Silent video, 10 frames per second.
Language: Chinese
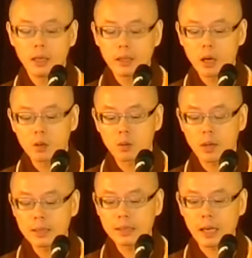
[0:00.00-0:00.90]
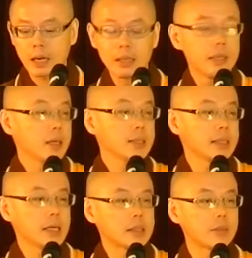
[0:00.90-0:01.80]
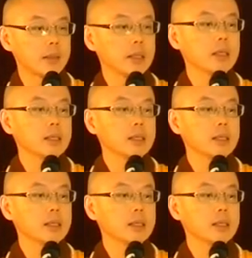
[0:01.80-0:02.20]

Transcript: 要观想，要想什么呢？